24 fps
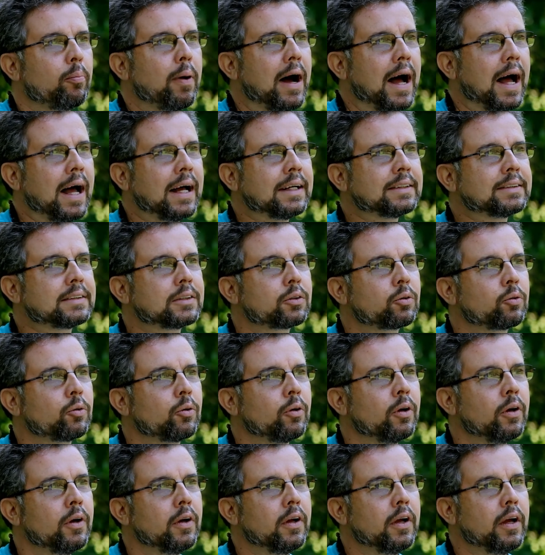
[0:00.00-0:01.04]
o
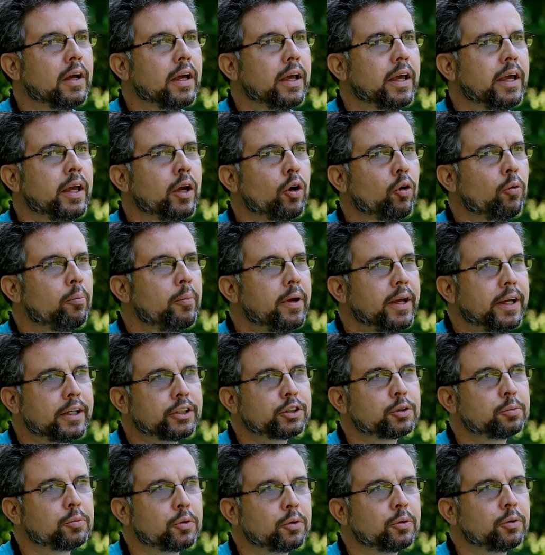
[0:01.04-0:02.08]
básico, eu
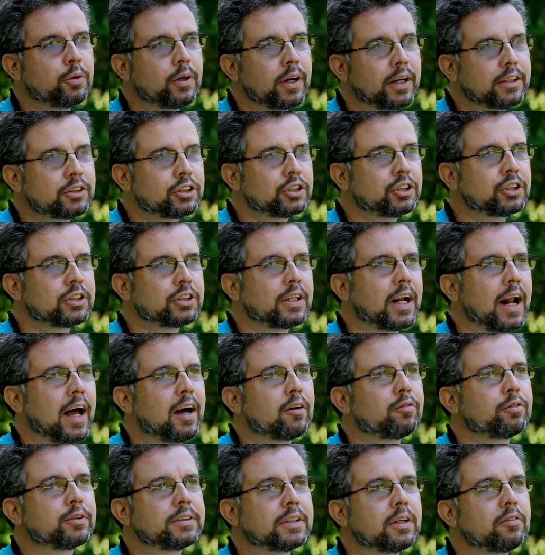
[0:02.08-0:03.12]
mesmo
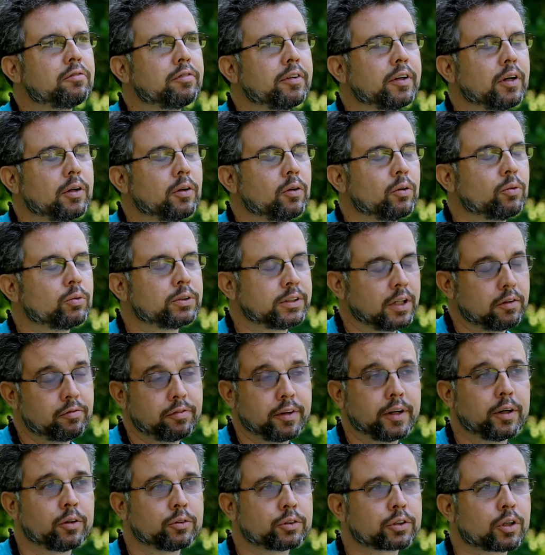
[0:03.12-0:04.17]
registrava os, ev os
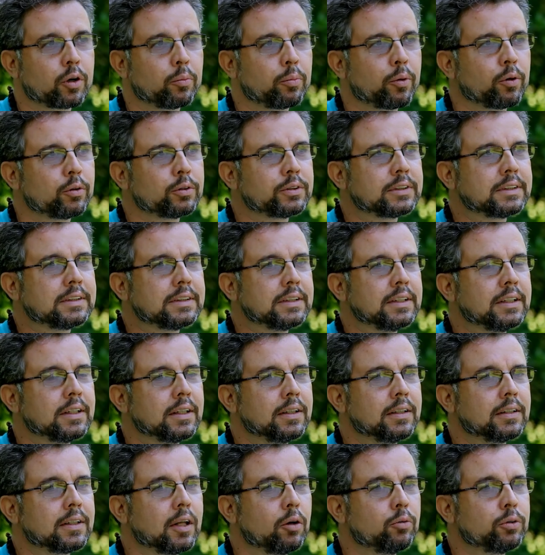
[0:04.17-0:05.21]
eventos que eu produzia.
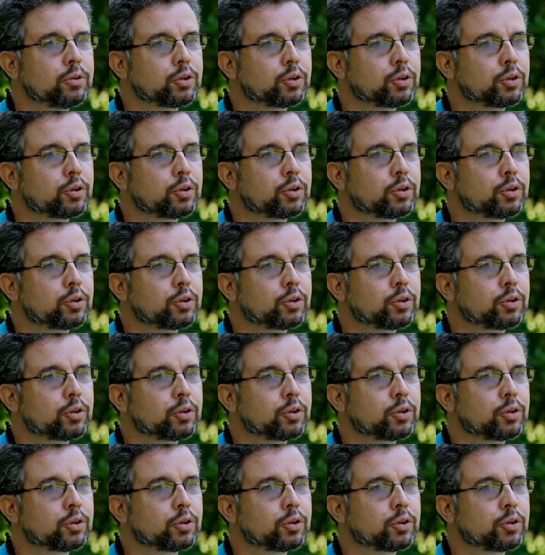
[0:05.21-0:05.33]
Então